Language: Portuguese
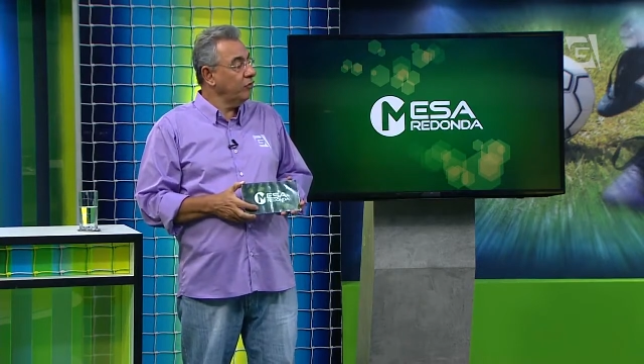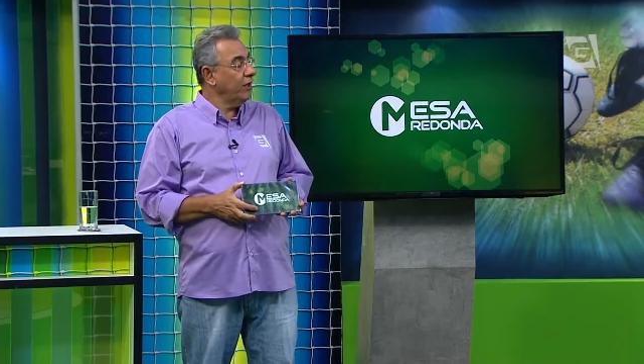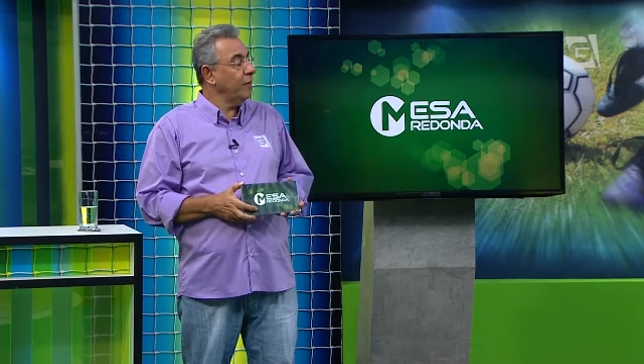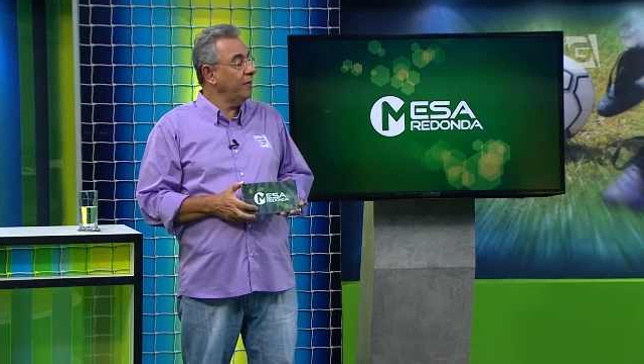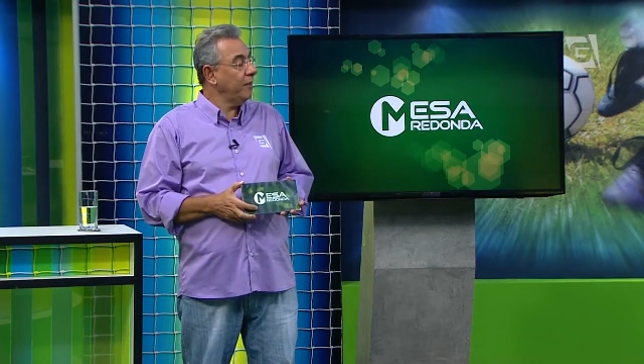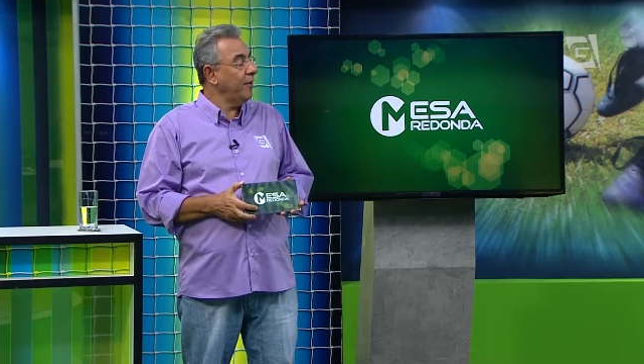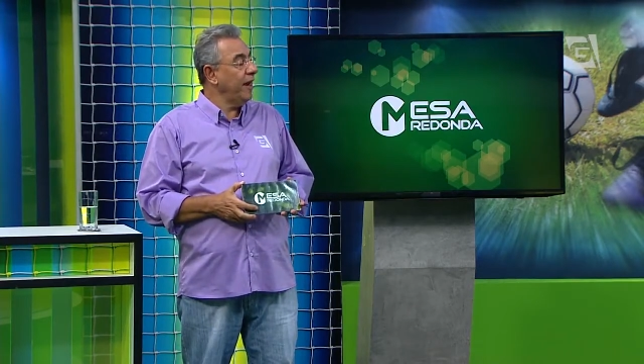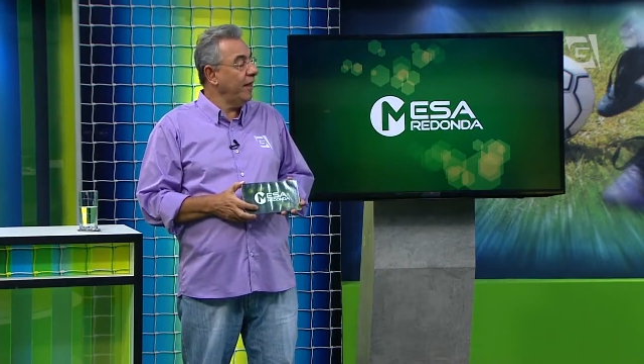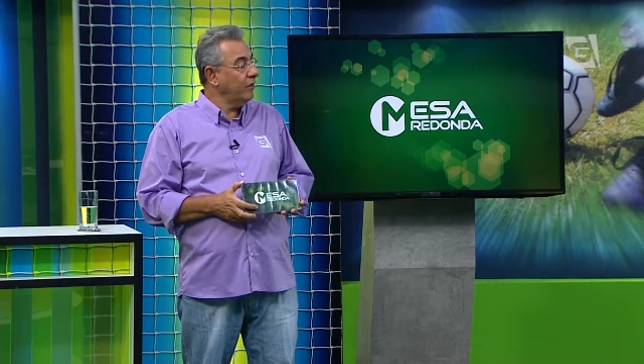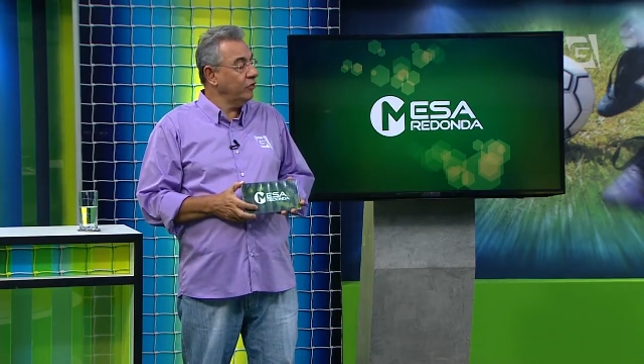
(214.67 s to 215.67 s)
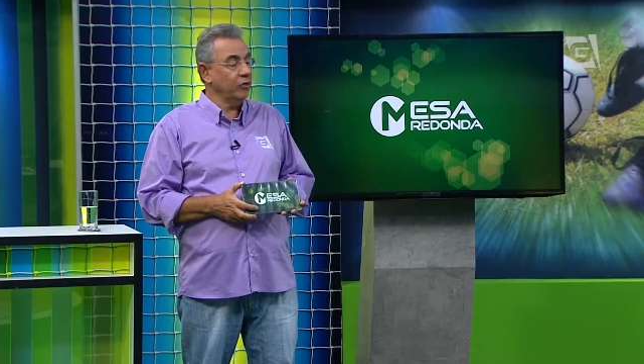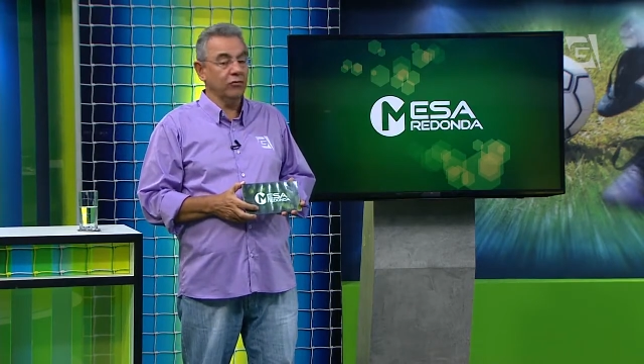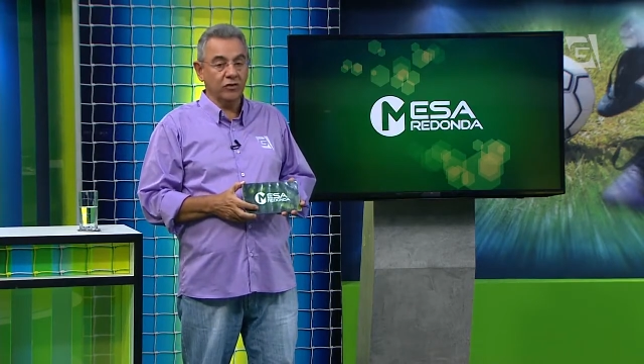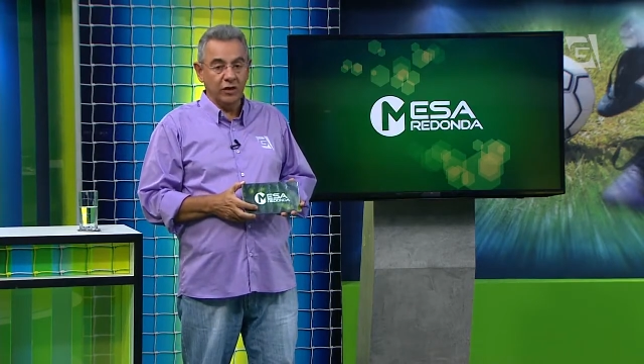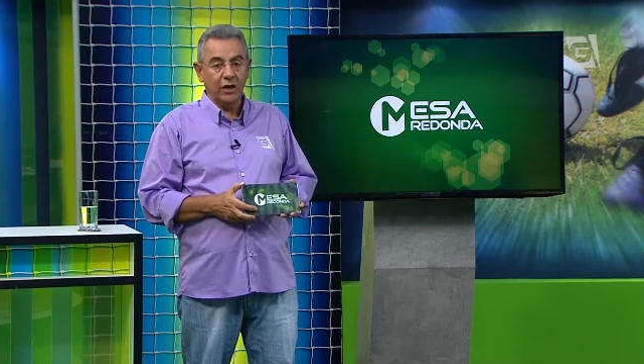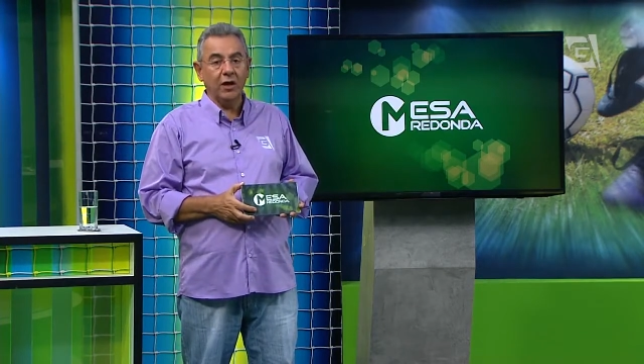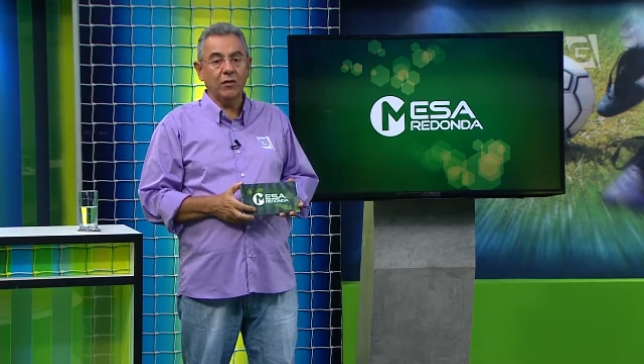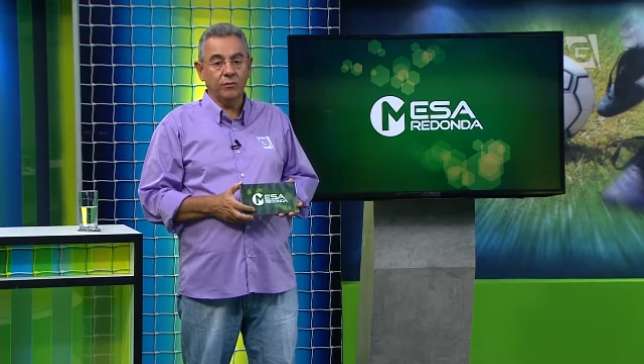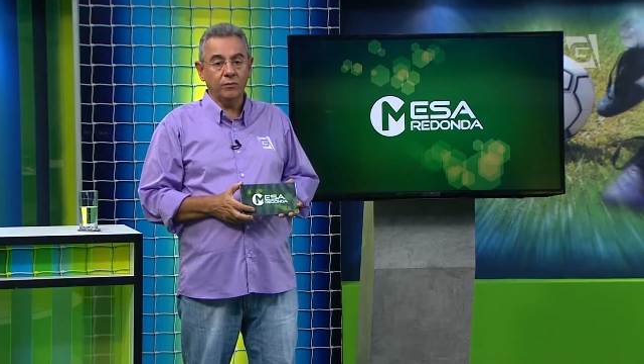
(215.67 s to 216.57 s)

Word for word: Foi uma jogada bem trabalhada, hein, Chico? Achei é, legal.